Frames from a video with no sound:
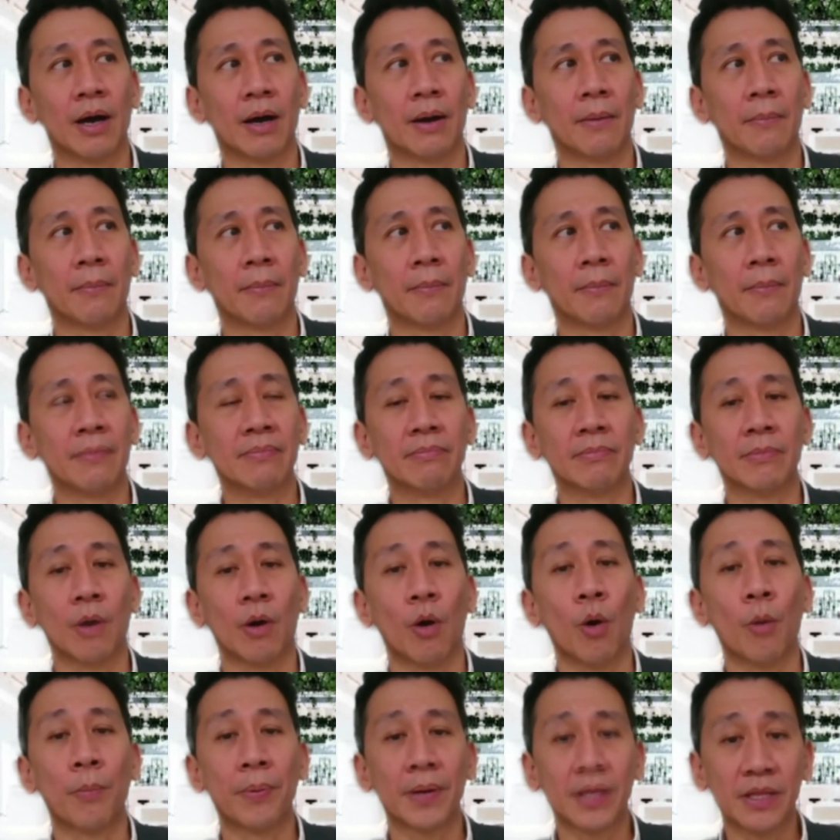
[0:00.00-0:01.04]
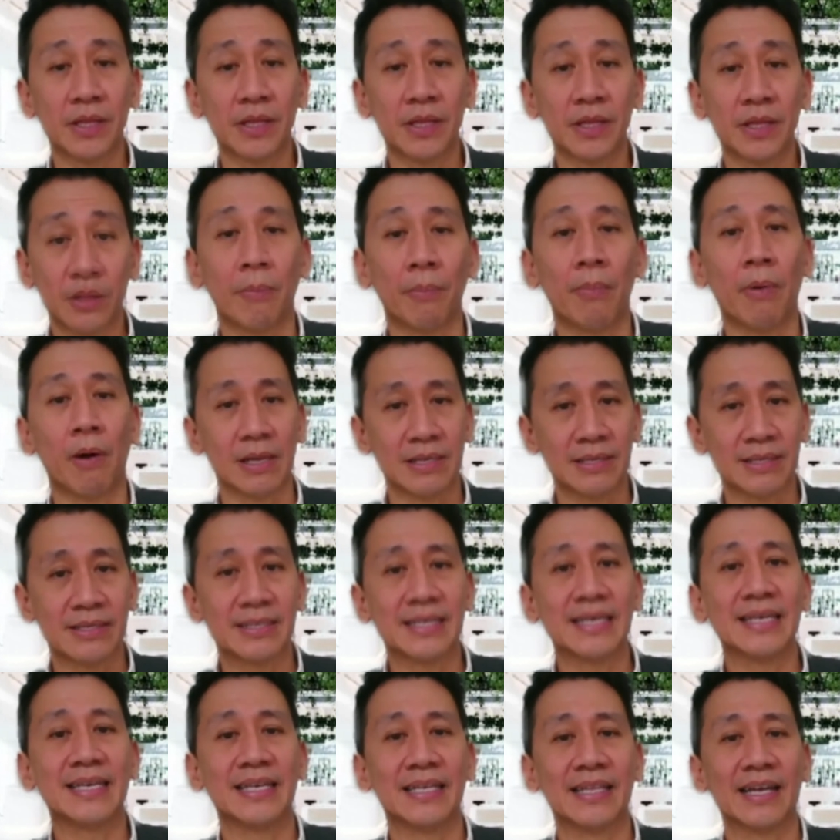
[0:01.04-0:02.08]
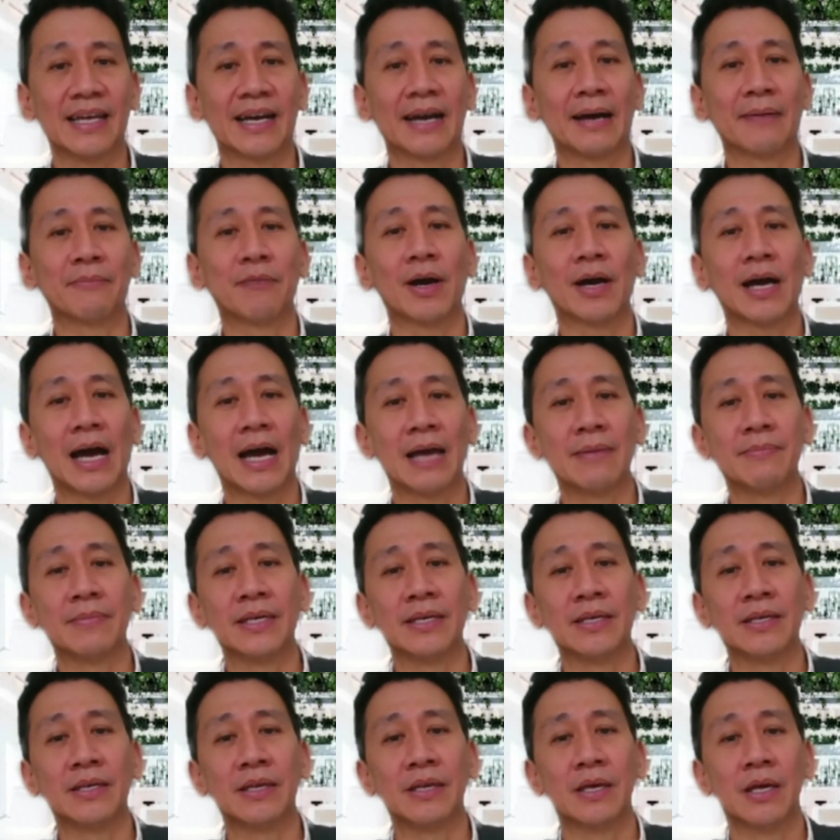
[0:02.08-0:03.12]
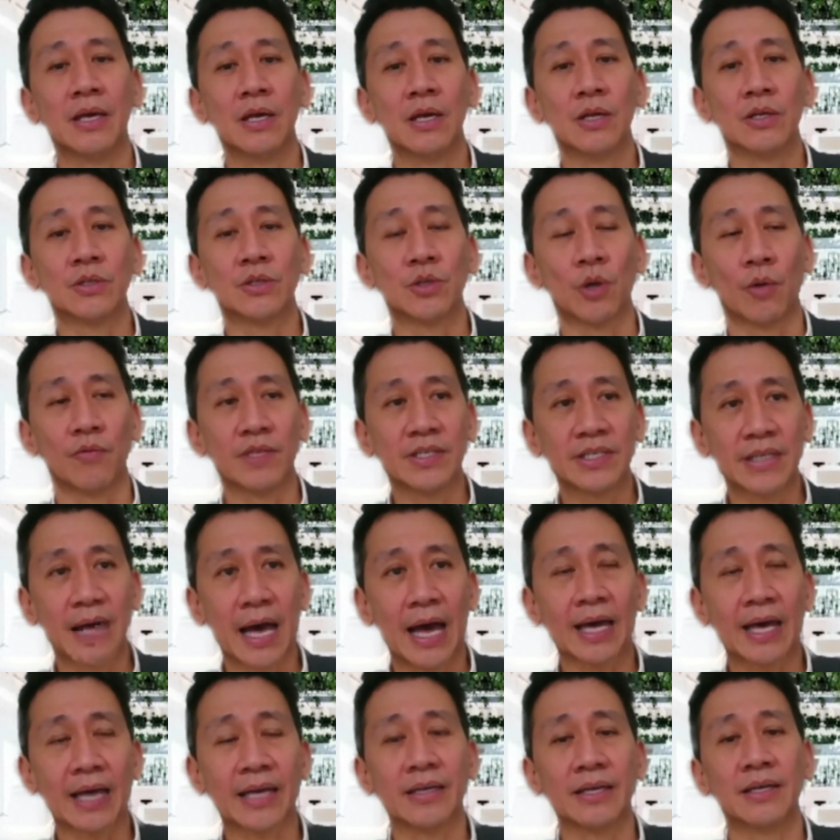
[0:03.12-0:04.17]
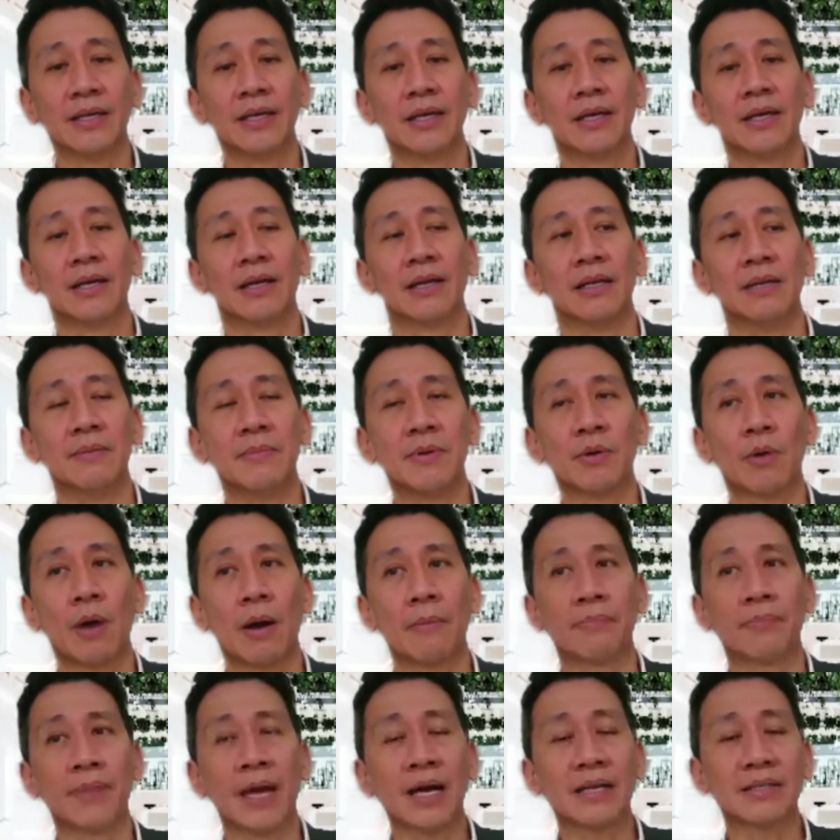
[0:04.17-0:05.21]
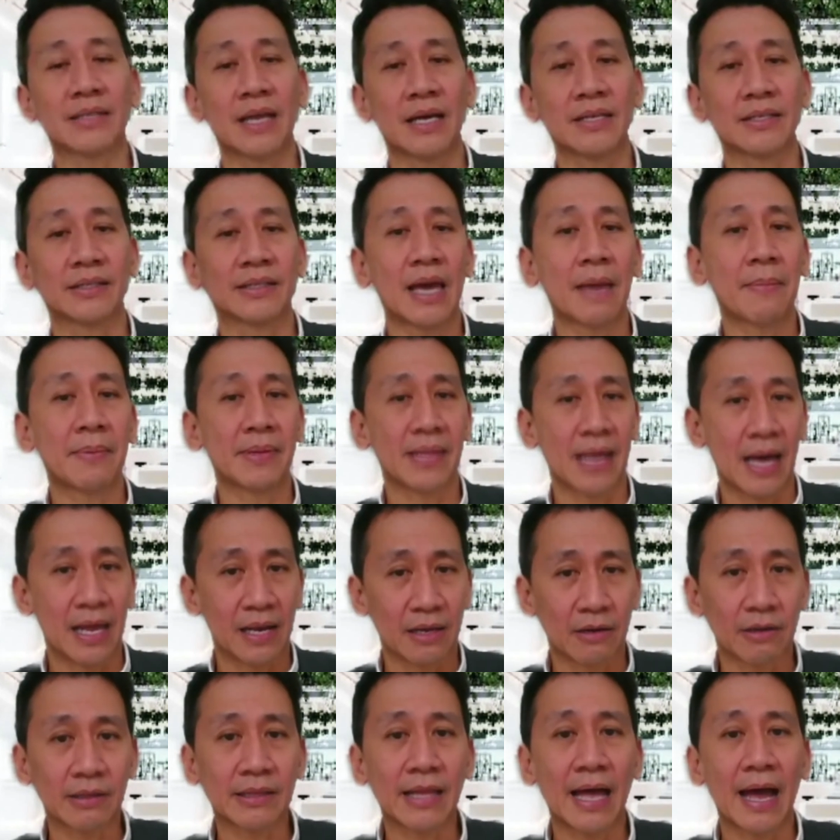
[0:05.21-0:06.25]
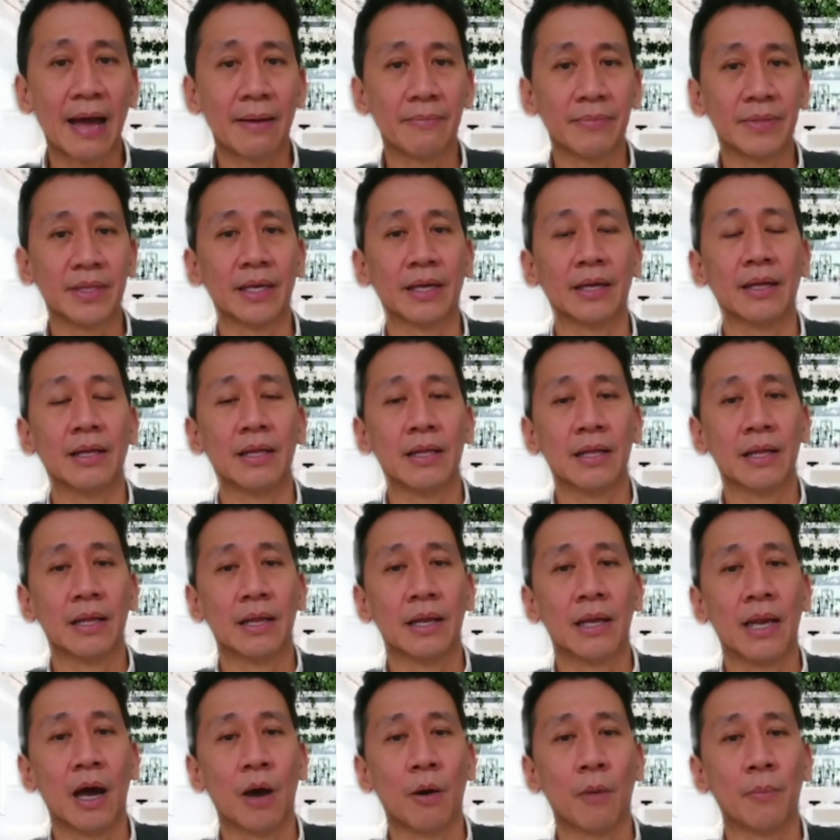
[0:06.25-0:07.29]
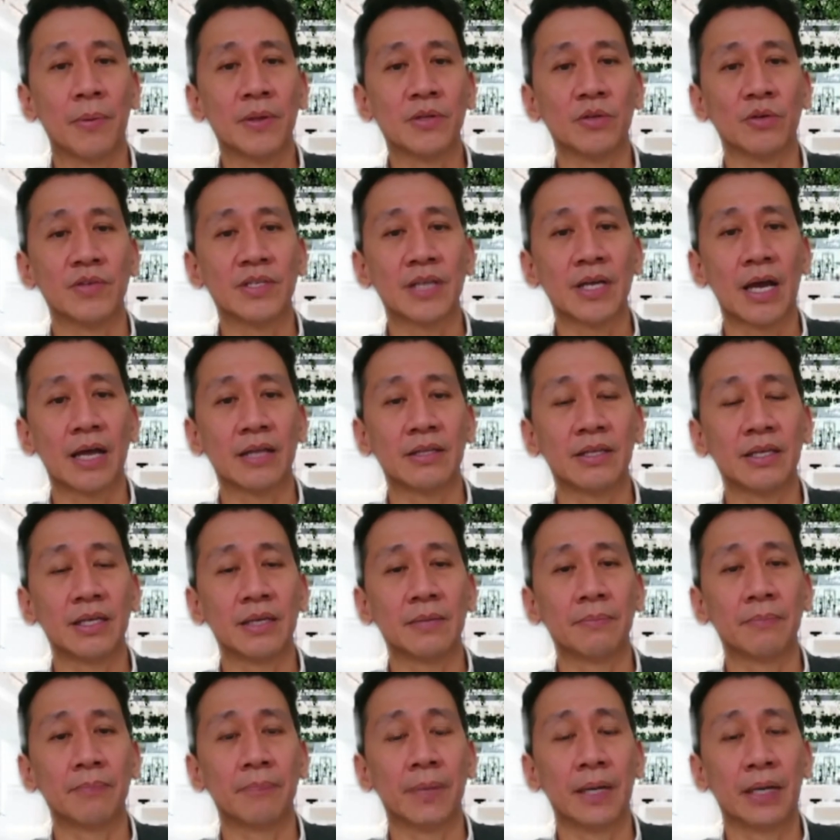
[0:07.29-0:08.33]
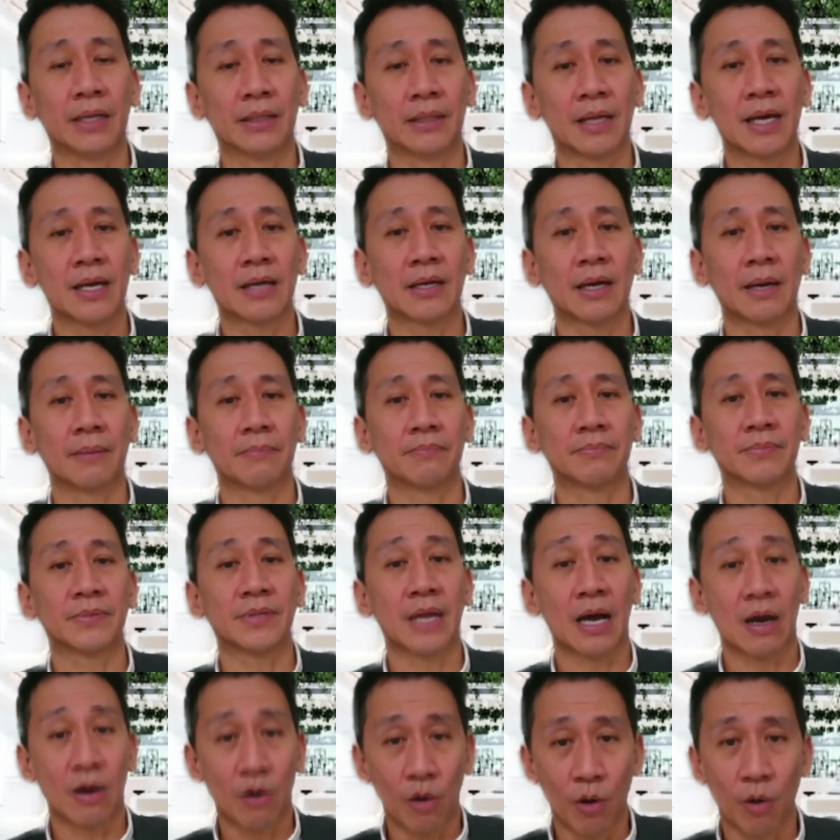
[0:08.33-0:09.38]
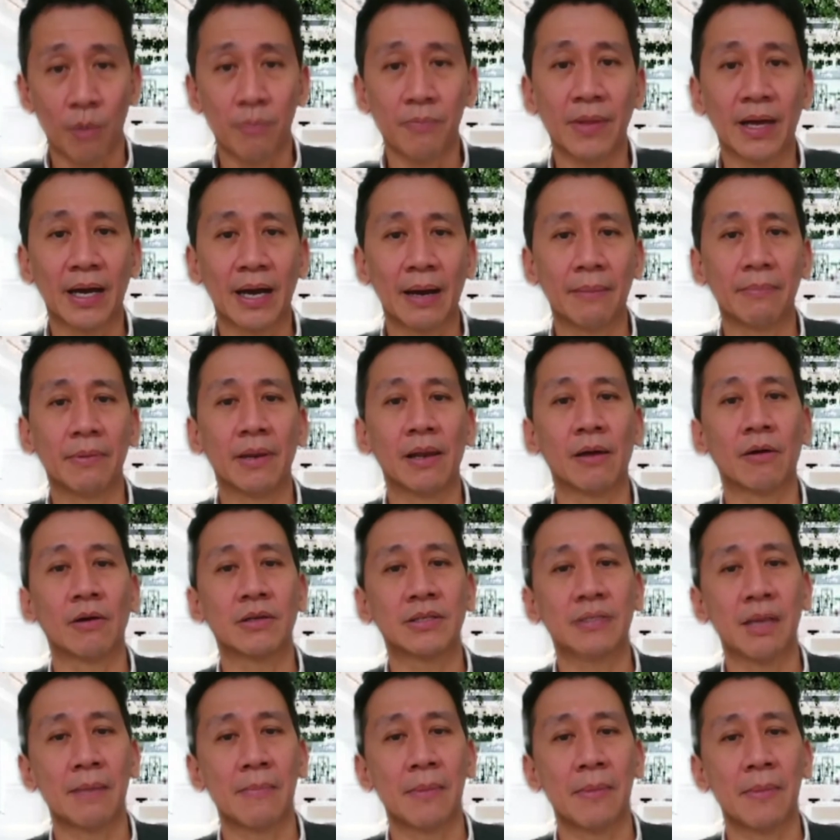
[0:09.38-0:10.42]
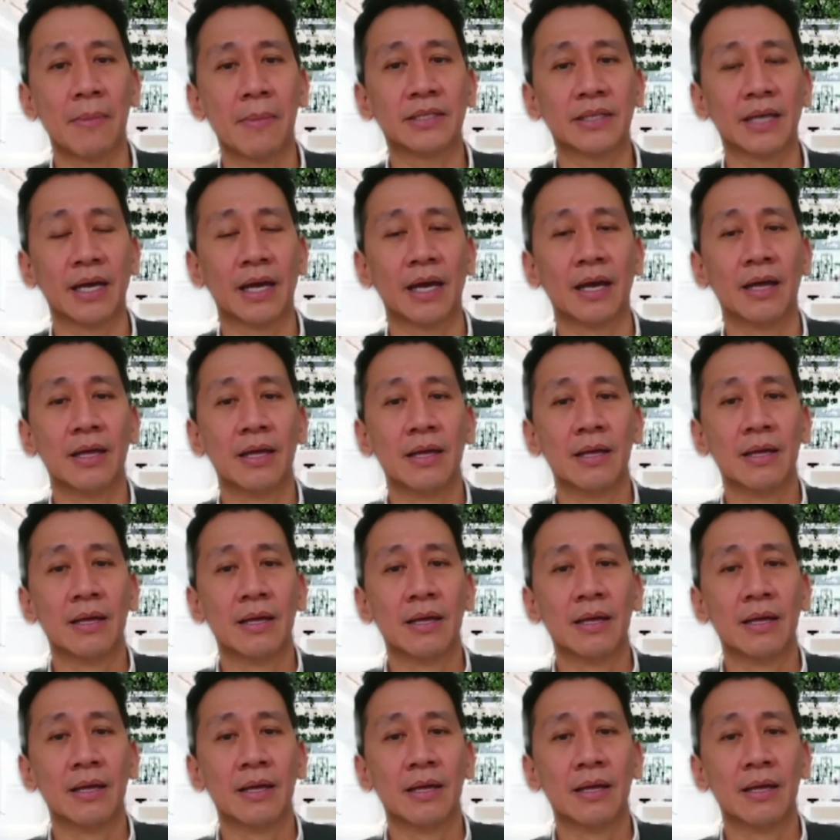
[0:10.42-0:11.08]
เป็น Open Door Policy นะครับว่าใครมีโจทย์วิจัย หรือมีความตั้งใจจะแก้ปัญหาแล้วก็ตามเนี่ยเราเป็นศูนย์วิจัยที่เปิดให้กับสังคมนะครับแล้วก็สามารถที่จะ